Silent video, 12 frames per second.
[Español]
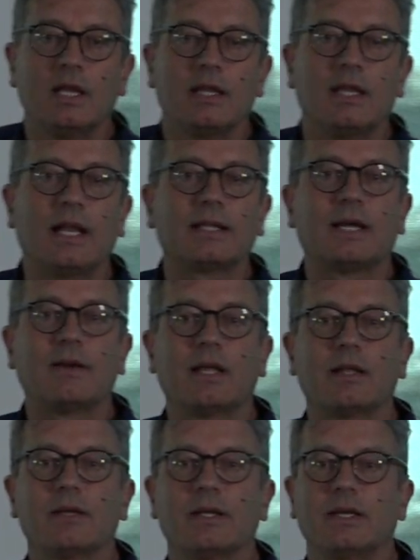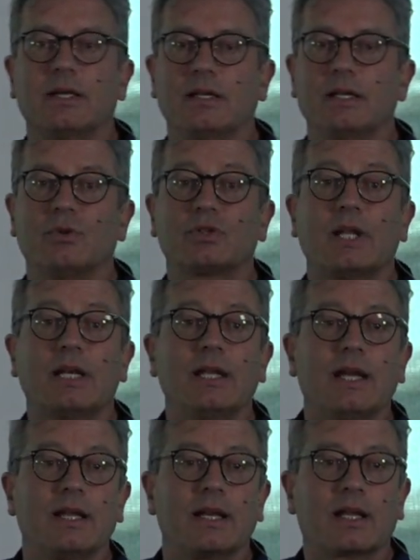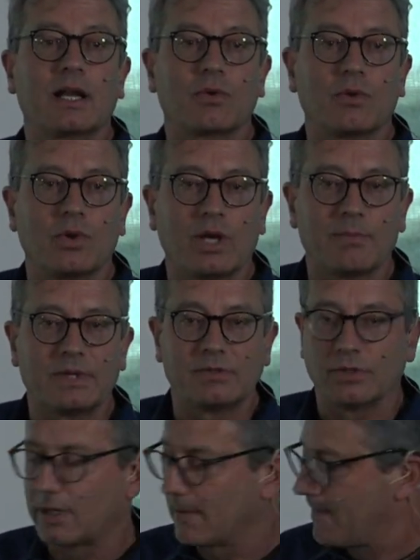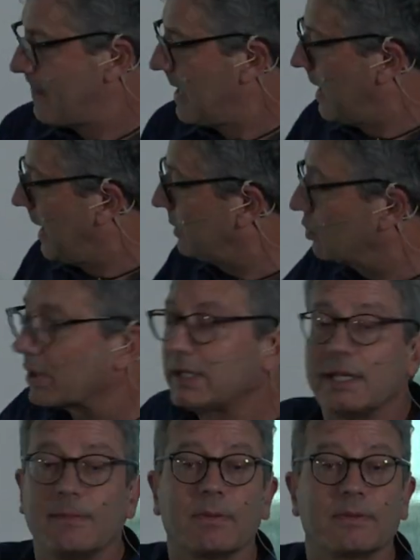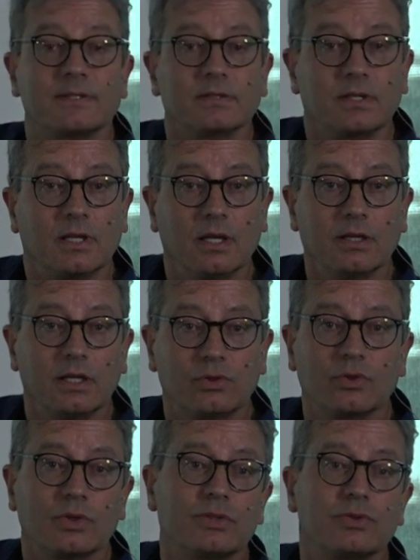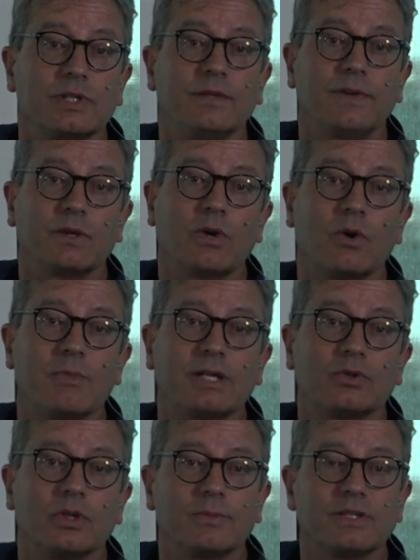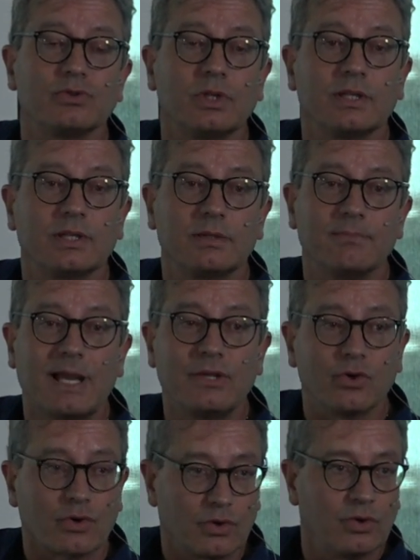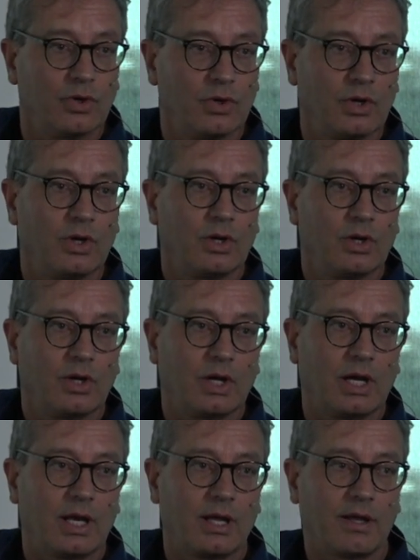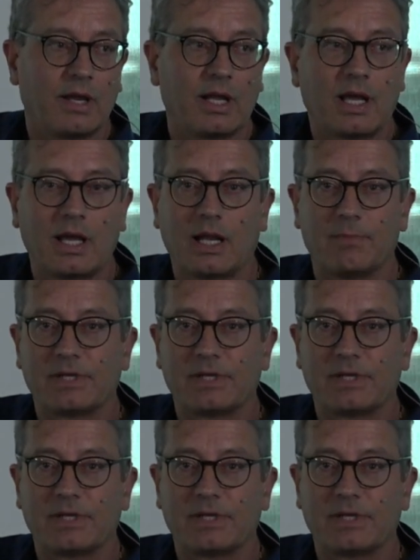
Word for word: de la tabla de, mortalidad y el cálculo de las pensiones. Esto rinde más, ¿ah? esto, significa un aumento de pensiones mayor a, las